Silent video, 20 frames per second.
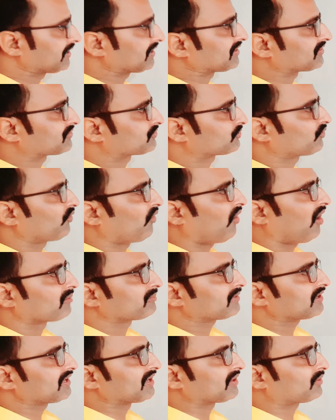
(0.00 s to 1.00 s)
इसको
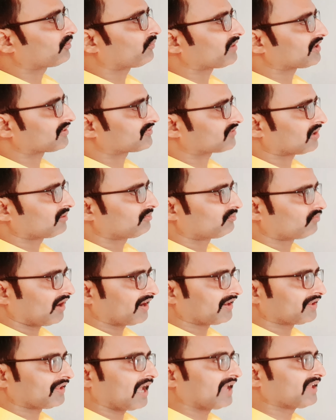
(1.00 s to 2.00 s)
हम इक्वेशन
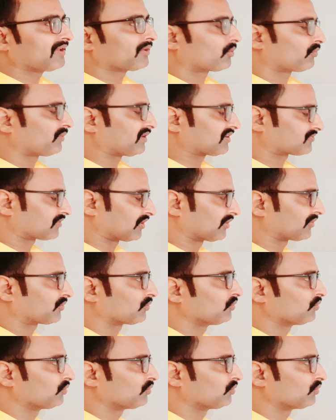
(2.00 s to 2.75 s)
वन या इक्वेशन